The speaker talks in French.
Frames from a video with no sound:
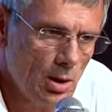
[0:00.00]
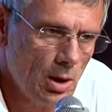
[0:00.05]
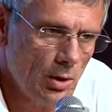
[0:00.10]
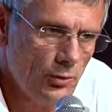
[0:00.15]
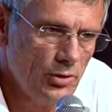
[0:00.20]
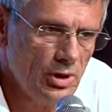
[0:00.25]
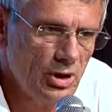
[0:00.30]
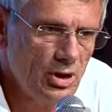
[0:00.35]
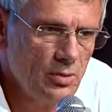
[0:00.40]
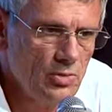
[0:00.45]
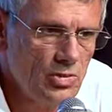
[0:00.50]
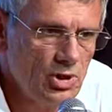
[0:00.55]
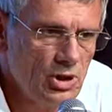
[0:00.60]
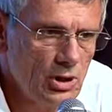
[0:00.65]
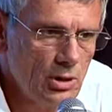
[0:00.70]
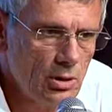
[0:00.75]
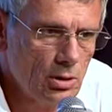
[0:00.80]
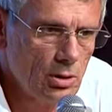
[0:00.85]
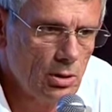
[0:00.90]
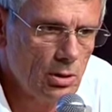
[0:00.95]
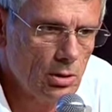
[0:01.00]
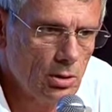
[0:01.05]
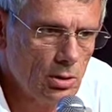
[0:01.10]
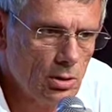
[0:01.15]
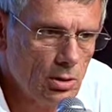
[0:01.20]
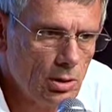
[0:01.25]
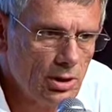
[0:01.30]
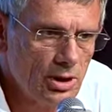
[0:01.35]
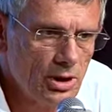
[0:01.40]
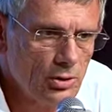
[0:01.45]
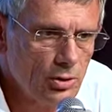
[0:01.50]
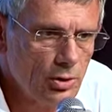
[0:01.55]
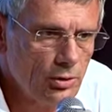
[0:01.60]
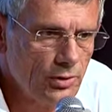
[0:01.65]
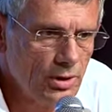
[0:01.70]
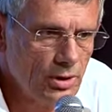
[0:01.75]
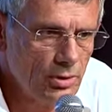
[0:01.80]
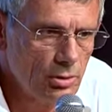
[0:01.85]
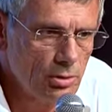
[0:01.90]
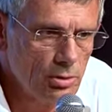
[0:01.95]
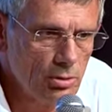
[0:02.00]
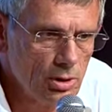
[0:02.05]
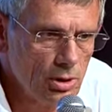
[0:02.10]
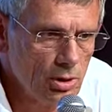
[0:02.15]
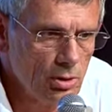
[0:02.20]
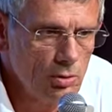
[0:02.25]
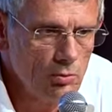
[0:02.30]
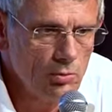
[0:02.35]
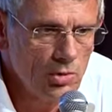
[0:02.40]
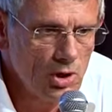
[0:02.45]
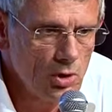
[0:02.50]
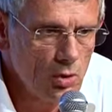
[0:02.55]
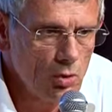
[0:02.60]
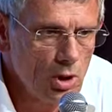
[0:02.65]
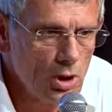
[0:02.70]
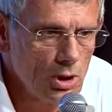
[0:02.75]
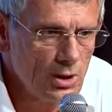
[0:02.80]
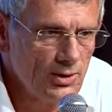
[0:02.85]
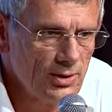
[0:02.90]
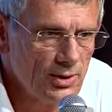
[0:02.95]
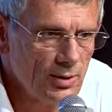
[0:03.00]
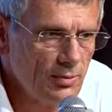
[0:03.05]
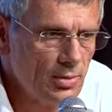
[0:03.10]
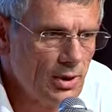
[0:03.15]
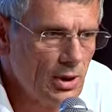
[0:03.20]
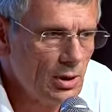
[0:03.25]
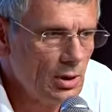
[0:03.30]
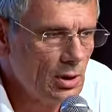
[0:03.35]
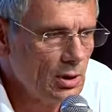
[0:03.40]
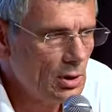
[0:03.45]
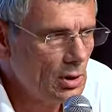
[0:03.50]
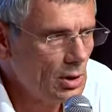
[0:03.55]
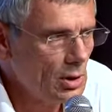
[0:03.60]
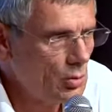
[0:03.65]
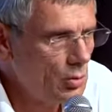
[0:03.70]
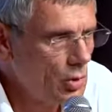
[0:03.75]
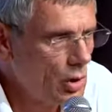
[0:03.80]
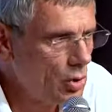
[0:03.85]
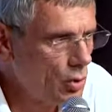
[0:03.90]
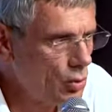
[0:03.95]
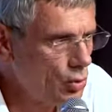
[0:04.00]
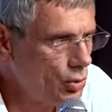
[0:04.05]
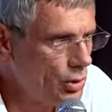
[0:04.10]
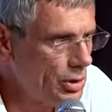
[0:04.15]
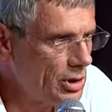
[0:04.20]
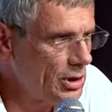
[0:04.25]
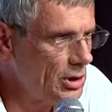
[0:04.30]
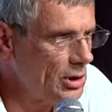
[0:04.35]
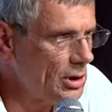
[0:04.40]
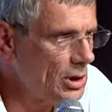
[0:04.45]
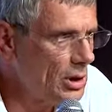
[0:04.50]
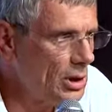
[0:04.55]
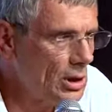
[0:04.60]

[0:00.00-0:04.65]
vous allez me dire, euh, en 82, il y a une belle loi qui s'appelle la loi Roux qui a,